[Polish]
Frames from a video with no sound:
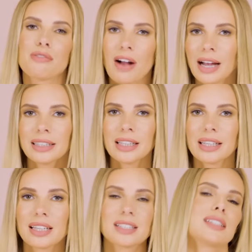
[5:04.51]

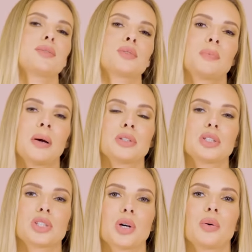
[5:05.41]
fajnie jest
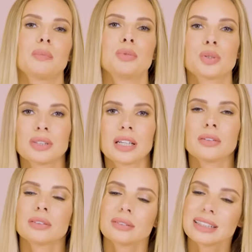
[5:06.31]
uzupełnić ją
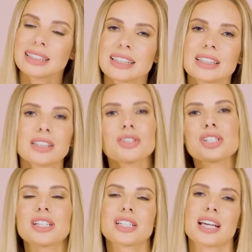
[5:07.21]
biżuterią, która tak
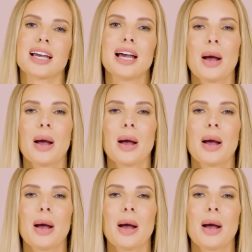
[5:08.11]
troszeczkę